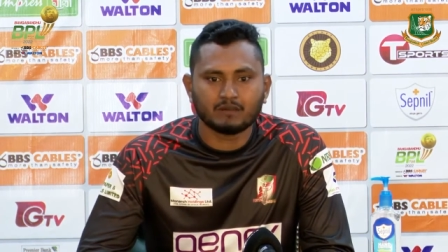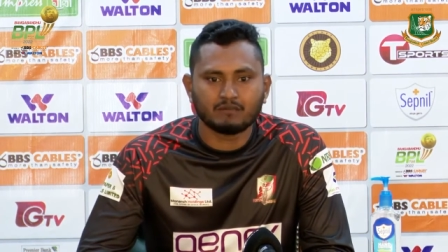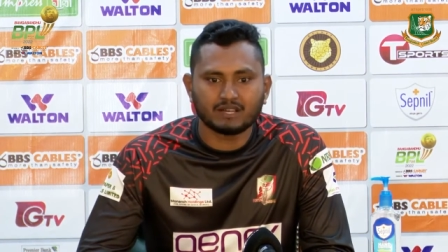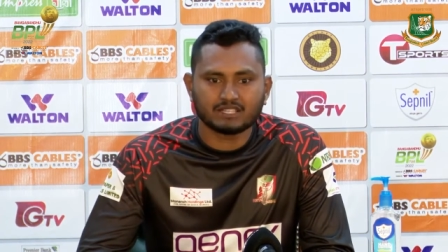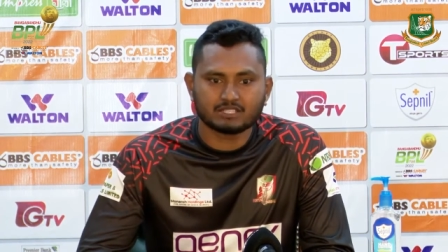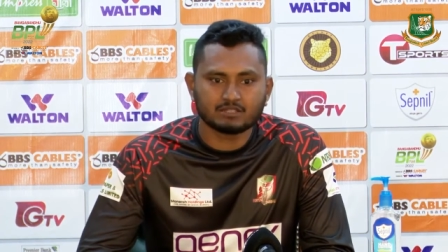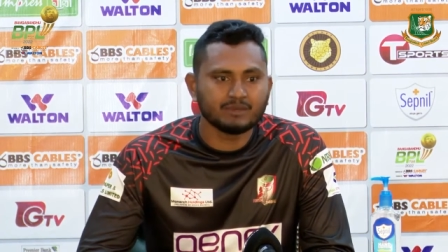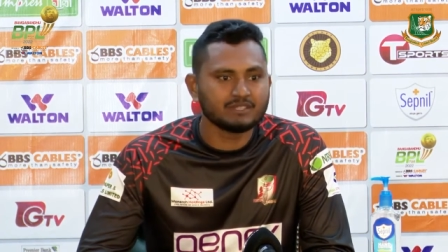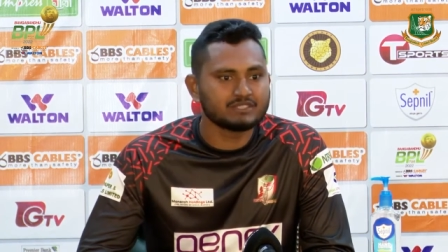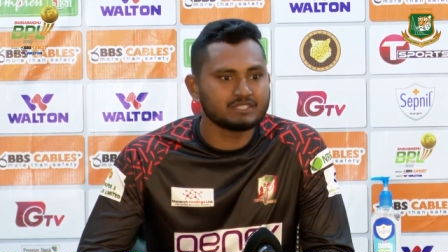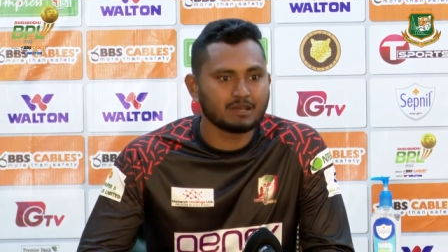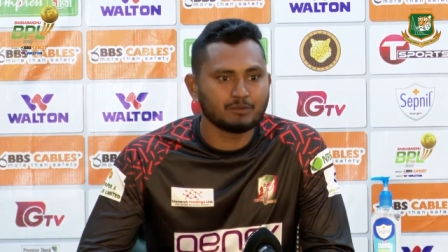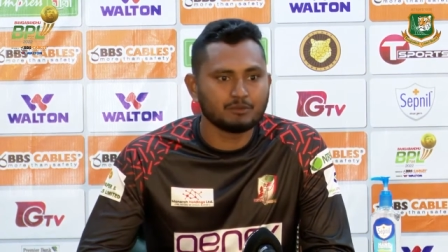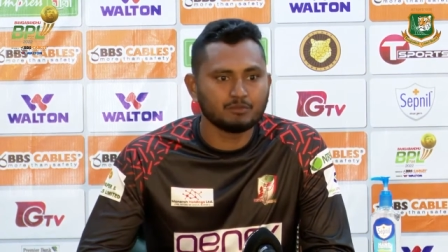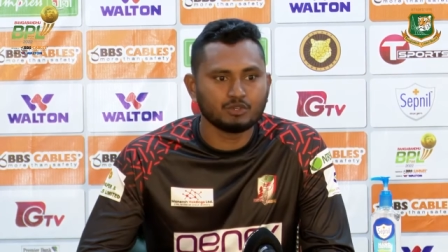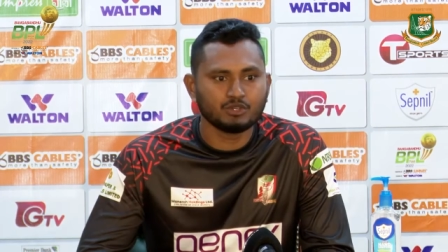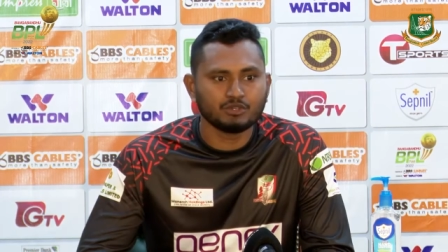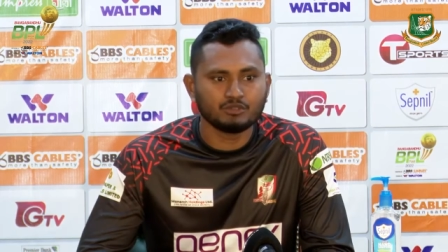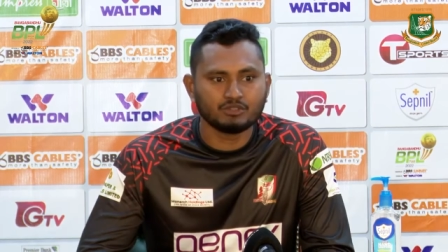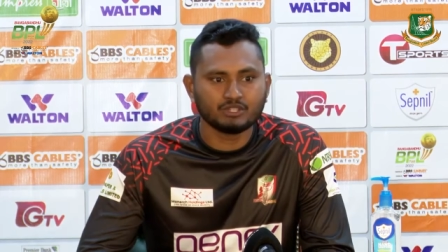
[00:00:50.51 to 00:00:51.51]
ফার্স্ট ম্যাচটা আমি
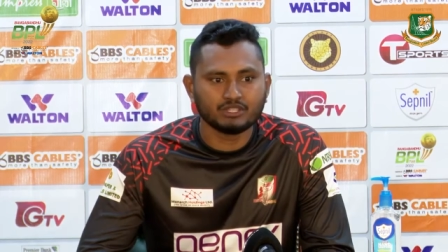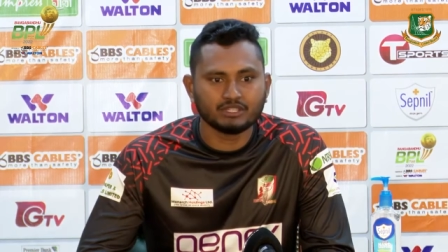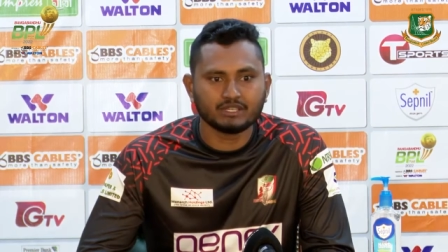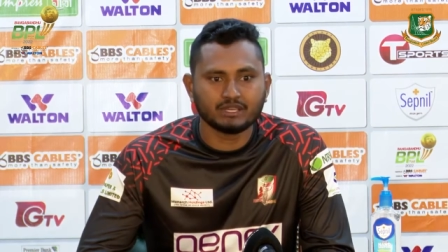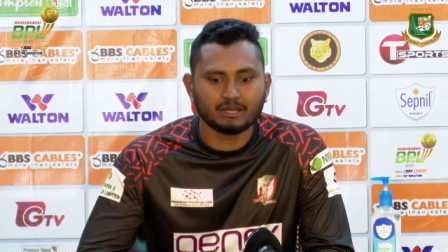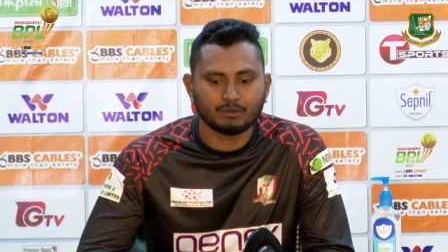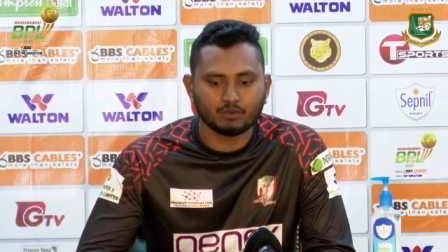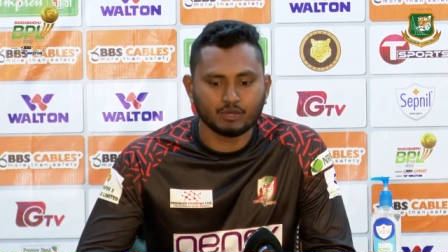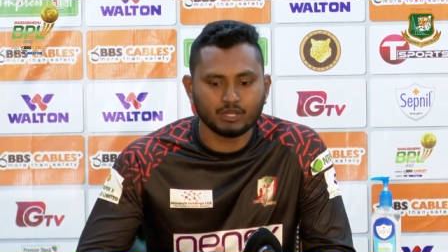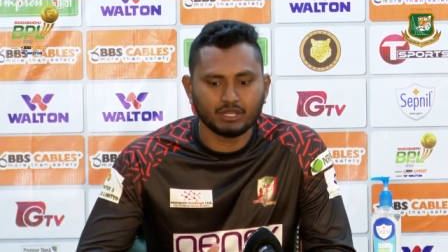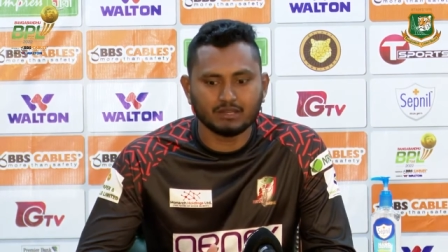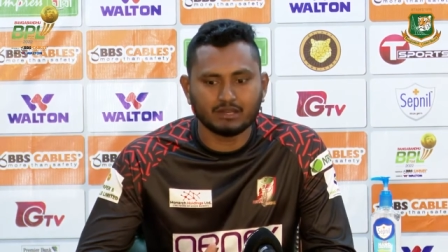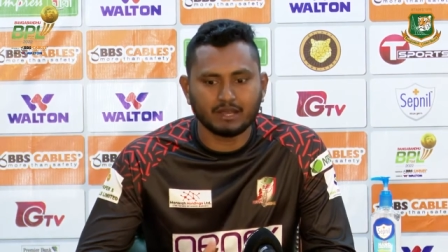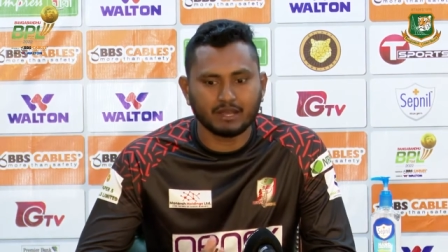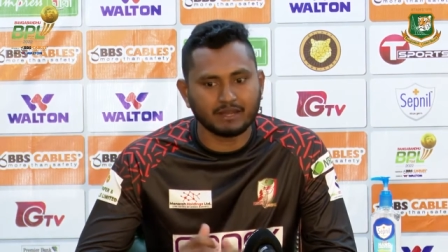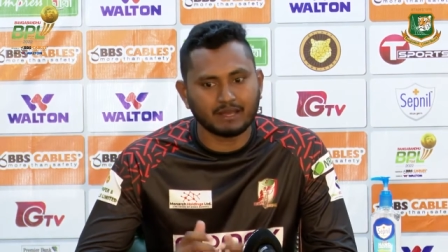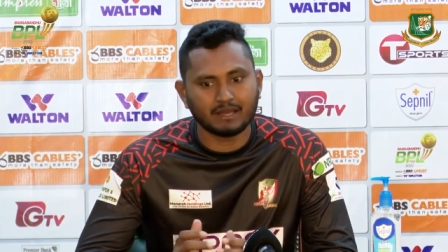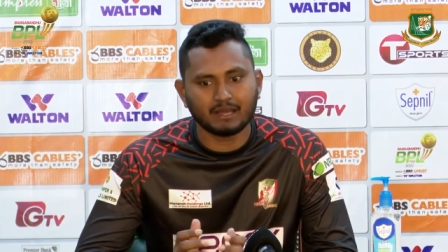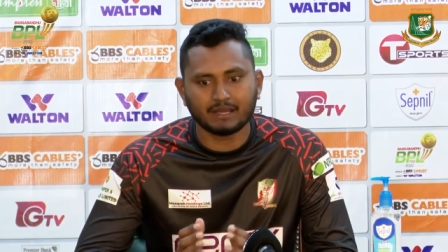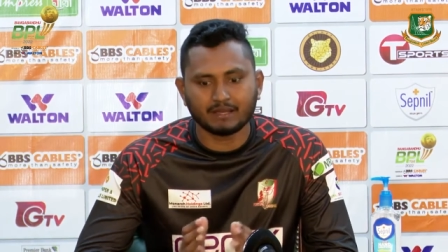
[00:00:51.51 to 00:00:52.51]
মনে করি যে উইন
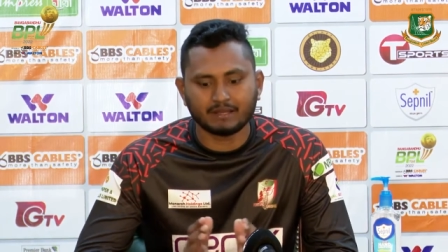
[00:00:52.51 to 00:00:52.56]
এটা